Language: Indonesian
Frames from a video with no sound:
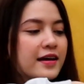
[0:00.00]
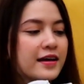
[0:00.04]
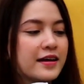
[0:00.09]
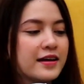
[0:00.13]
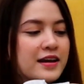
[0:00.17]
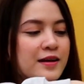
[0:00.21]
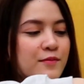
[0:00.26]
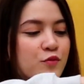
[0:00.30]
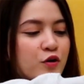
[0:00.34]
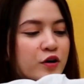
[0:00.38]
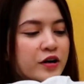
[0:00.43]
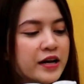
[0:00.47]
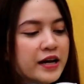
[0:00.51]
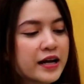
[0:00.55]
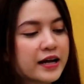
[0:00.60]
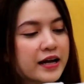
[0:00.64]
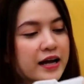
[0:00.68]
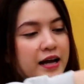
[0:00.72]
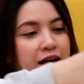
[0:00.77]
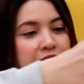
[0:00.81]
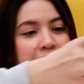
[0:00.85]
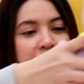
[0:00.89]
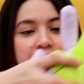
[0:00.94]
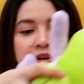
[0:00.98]
Ini
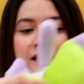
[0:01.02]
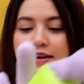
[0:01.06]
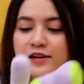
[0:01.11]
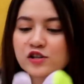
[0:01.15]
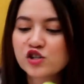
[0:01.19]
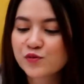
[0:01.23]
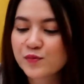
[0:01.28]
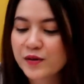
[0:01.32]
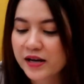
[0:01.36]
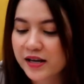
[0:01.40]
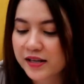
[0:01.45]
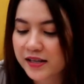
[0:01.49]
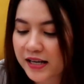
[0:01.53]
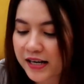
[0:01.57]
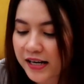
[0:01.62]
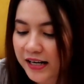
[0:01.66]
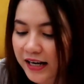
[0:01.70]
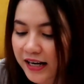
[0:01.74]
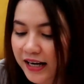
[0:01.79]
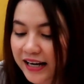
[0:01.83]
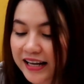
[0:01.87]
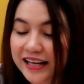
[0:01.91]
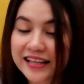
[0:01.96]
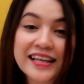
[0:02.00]
bonekanya coba kita
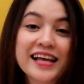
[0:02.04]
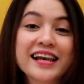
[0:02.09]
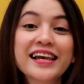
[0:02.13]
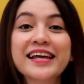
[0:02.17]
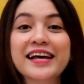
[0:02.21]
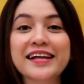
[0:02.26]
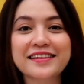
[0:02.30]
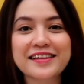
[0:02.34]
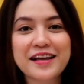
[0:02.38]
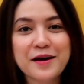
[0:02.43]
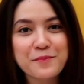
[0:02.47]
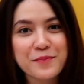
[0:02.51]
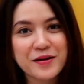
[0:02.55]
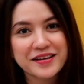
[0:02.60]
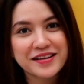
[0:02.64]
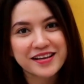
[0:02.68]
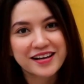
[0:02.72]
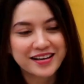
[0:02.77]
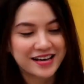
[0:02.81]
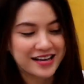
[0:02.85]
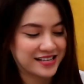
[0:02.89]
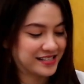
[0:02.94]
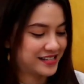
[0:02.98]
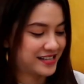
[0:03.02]
kita lihat
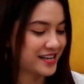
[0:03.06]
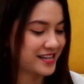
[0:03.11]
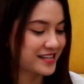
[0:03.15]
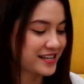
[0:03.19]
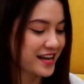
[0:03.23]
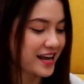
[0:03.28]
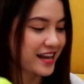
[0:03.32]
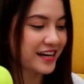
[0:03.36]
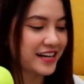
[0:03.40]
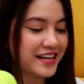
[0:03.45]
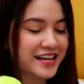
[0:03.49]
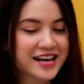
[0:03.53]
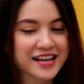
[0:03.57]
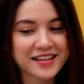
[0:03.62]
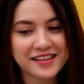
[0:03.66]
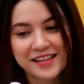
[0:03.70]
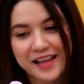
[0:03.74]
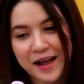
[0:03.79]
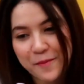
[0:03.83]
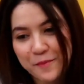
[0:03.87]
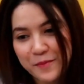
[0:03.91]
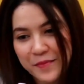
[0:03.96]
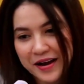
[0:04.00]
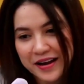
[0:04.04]
namanya guys Kita lihat
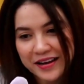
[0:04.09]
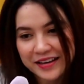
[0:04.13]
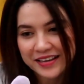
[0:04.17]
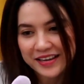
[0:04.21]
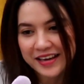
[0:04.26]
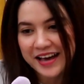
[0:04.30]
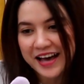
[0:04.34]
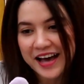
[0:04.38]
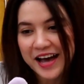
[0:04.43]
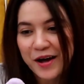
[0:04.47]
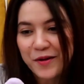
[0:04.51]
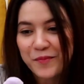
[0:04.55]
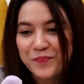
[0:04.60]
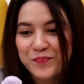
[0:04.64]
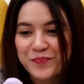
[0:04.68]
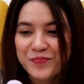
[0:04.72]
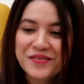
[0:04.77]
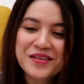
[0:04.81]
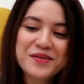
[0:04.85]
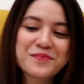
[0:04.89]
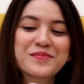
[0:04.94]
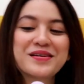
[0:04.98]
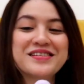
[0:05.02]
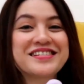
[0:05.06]
namanya
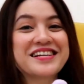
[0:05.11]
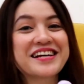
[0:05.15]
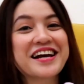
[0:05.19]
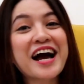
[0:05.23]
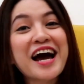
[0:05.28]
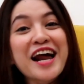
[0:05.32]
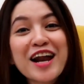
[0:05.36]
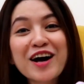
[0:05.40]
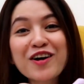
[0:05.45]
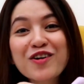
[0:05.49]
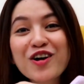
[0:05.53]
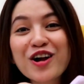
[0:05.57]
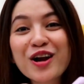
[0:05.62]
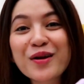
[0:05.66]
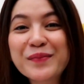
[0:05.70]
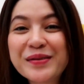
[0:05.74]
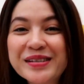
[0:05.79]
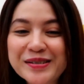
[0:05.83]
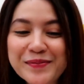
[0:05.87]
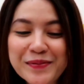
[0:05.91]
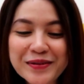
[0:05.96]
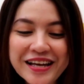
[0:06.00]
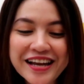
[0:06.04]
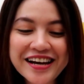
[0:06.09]
Biasanya kalau aku kalau
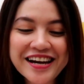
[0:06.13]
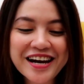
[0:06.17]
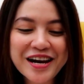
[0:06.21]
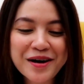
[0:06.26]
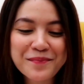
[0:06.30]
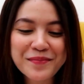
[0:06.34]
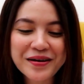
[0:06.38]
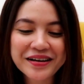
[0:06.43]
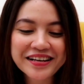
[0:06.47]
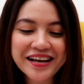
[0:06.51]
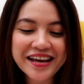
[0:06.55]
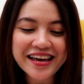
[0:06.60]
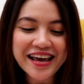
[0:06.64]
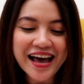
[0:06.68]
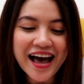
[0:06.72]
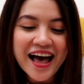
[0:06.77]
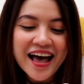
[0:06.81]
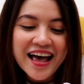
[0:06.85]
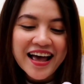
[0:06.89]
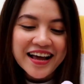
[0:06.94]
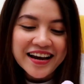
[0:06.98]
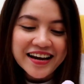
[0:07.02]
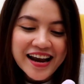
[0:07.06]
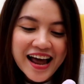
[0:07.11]
mencopet ada namanya ya.
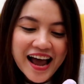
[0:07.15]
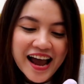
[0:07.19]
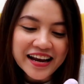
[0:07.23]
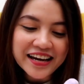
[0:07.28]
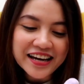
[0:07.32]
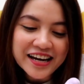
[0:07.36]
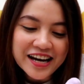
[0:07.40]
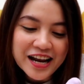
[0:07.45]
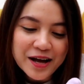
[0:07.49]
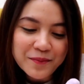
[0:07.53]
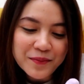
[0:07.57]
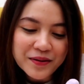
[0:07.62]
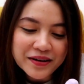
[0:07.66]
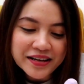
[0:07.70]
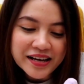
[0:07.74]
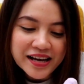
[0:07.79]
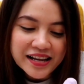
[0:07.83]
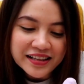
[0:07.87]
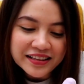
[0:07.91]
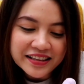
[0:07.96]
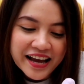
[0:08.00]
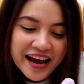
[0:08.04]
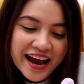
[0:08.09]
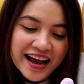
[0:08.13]
Nah, ini
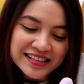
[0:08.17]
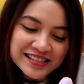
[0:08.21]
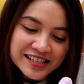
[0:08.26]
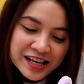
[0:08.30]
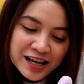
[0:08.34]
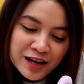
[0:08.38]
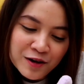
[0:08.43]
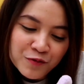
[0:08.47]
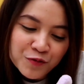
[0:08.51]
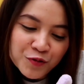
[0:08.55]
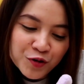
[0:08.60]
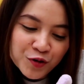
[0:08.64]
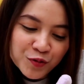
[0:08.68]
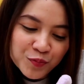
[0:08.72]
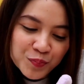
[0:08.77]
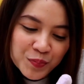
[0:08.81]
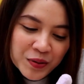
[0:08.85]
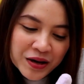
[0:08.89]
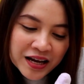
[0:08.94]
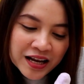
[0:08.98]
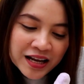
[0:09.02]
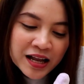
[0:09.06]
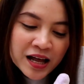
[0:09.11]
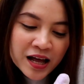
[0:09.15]
namanya TSI
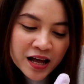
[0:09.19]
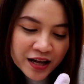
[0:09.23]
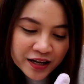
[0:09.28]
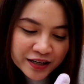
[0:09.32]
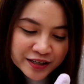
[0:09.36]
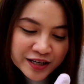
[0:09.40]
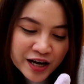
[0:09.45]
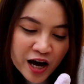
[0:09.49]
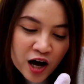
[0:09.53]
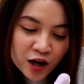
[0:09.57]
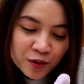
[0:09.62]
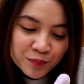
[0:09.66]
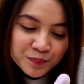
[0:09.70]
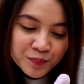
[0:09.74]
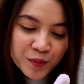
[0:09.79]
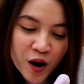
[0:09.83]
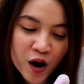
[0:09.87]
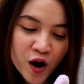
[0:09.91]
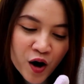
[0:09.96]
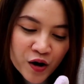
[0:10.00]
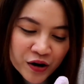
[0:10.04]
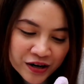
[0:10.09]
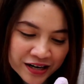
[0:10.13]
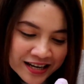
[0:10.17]
Fluffy Dog
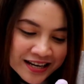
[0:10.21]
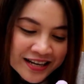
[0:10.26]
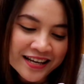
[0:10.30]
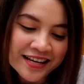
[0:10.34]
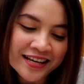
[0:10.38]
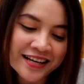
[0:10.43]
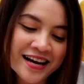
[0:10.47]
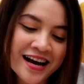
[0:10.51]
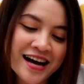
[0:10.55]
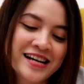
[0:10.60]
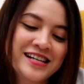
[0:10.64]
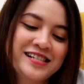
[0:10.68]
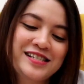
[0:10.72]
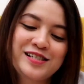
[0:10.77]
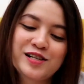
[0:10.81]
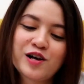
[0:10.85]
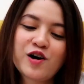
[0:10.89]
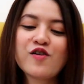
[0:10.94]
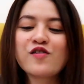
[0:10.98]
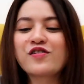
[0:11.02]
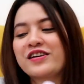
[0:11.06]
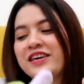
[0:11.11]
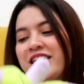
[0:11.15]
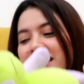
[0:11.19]
nih guys. Oke,